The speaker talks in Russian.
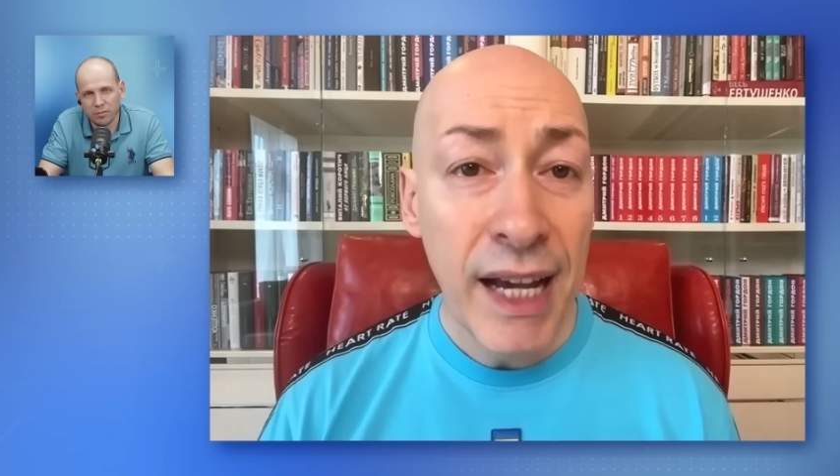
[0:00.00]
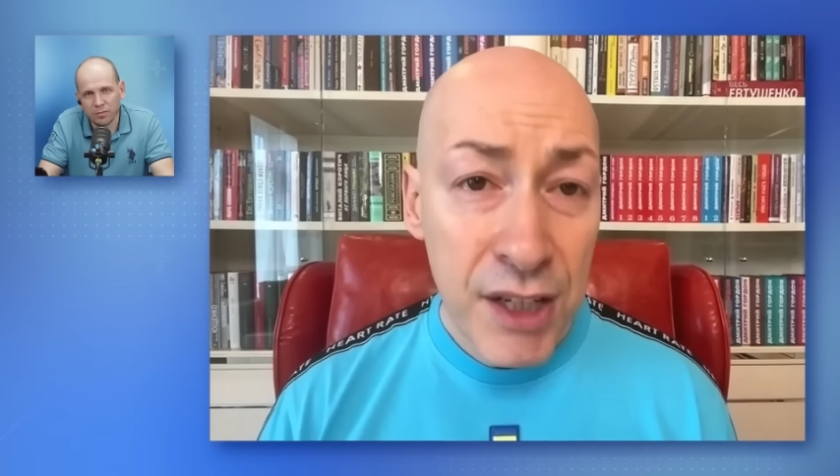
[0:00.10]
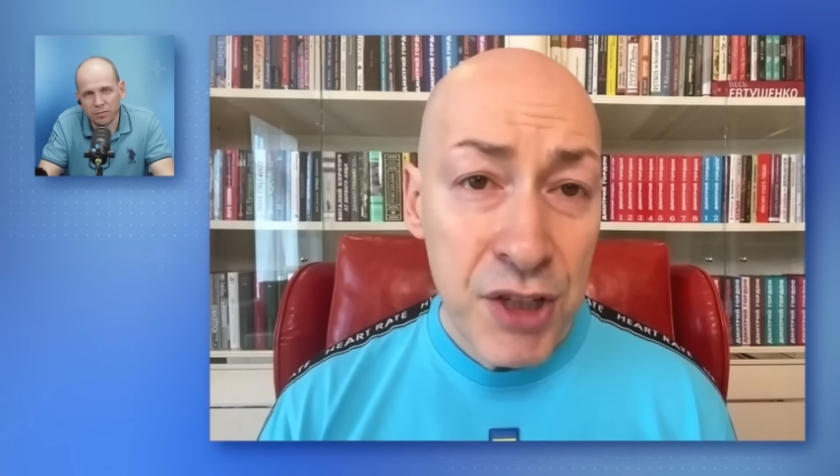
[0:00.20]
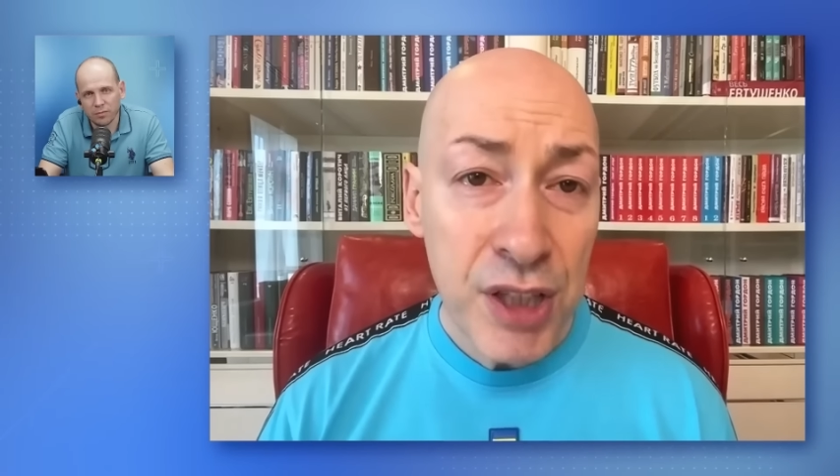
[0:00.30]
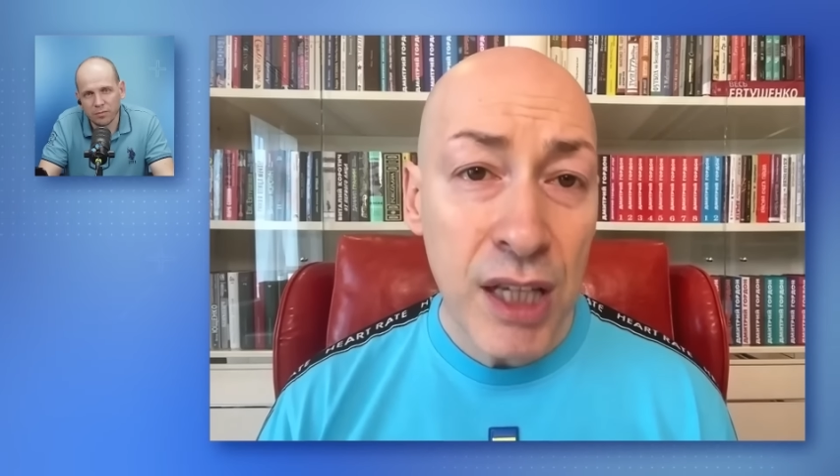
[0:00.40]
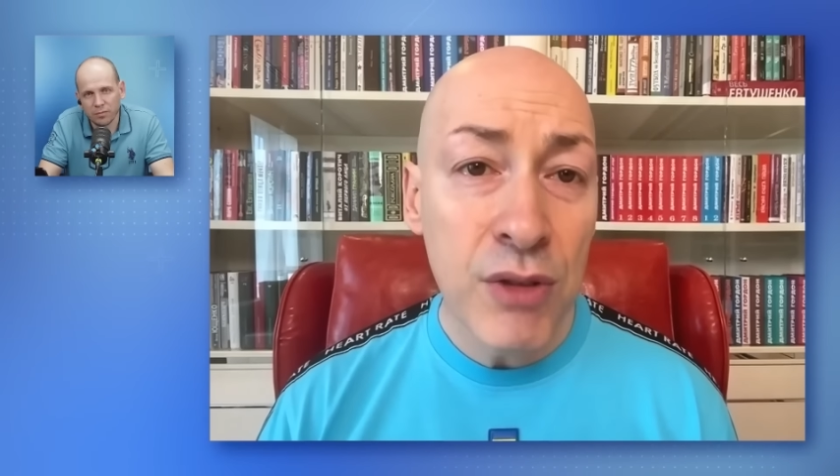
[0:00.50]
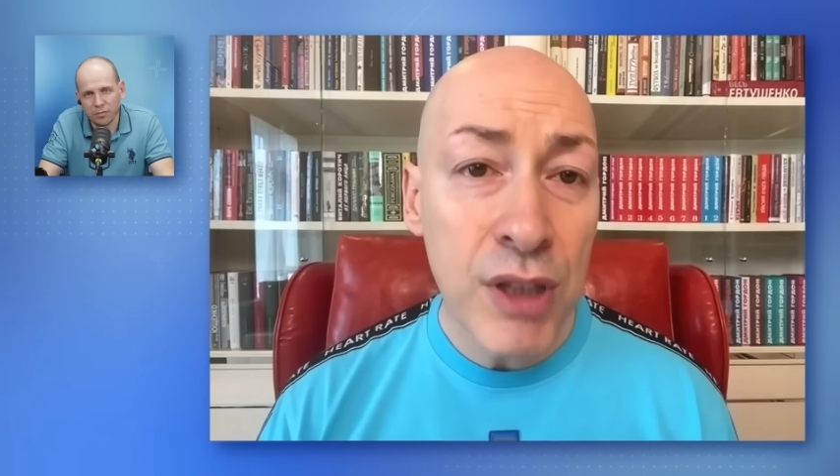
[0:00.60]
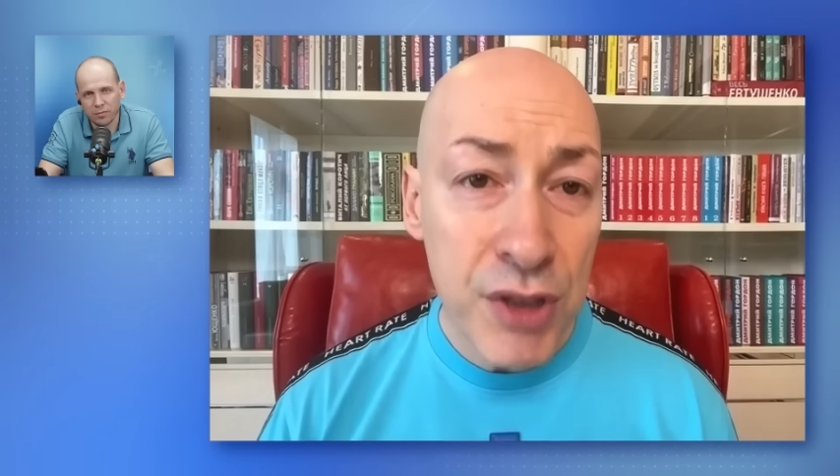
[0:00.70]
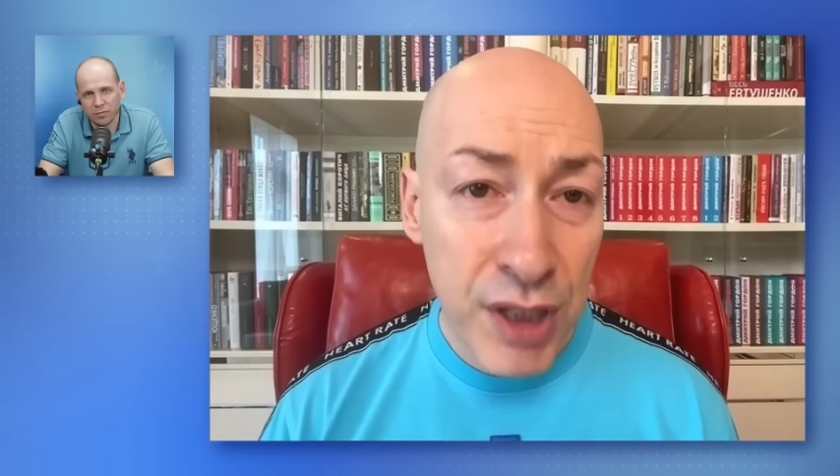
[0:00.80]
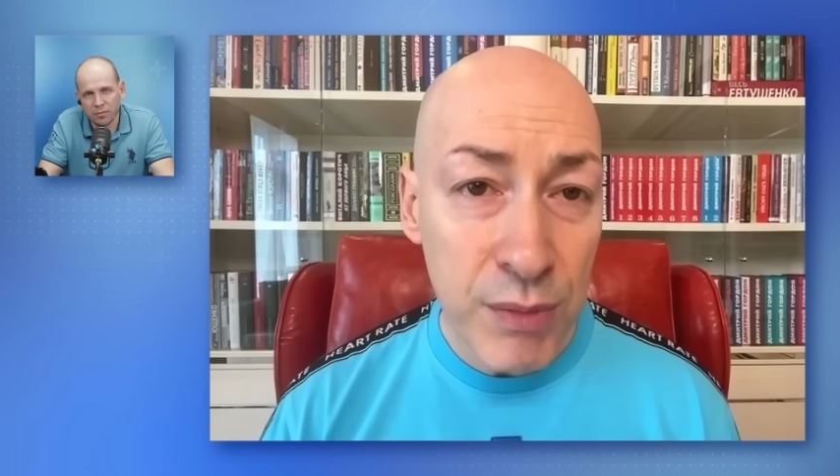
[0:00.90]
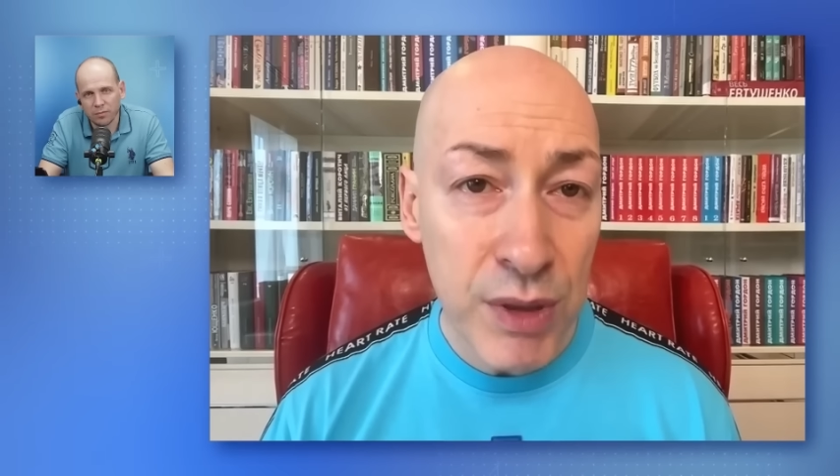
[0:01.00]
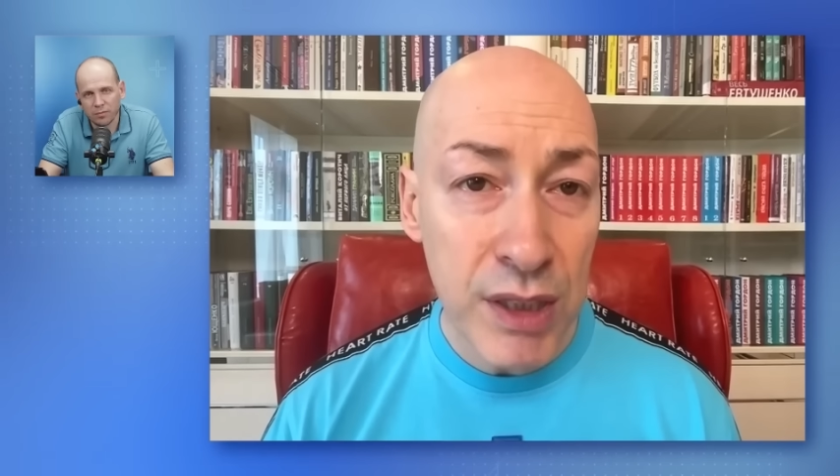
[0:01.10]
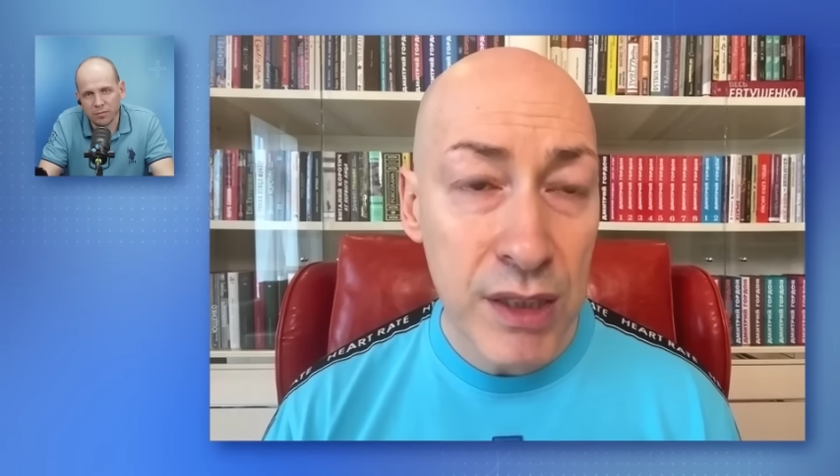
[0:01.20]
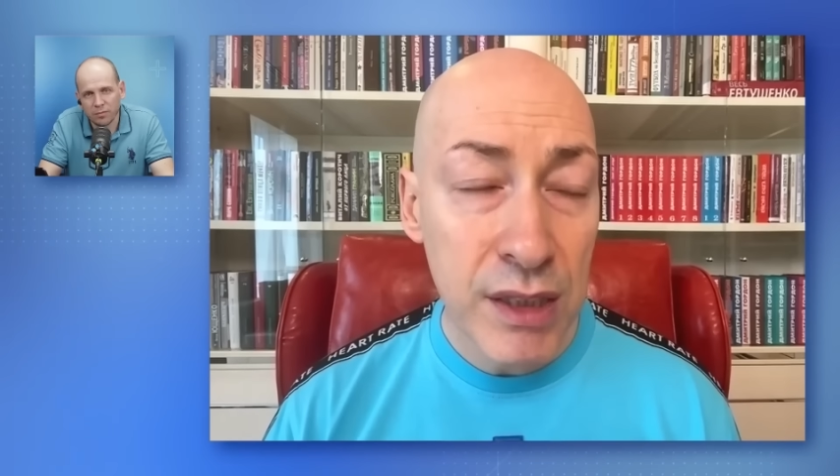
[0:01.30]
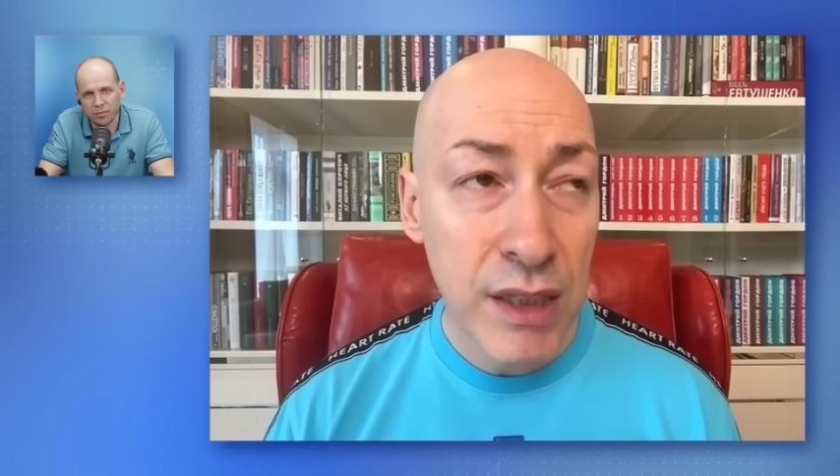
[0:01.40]
А я считаю, должна
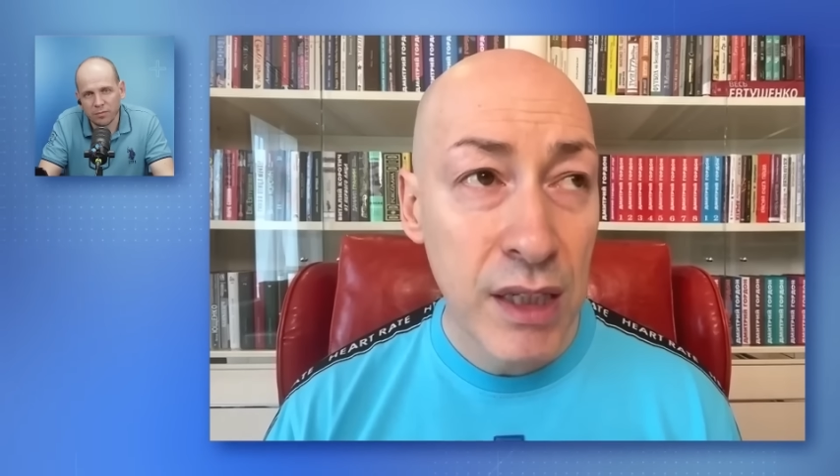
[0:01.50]
была.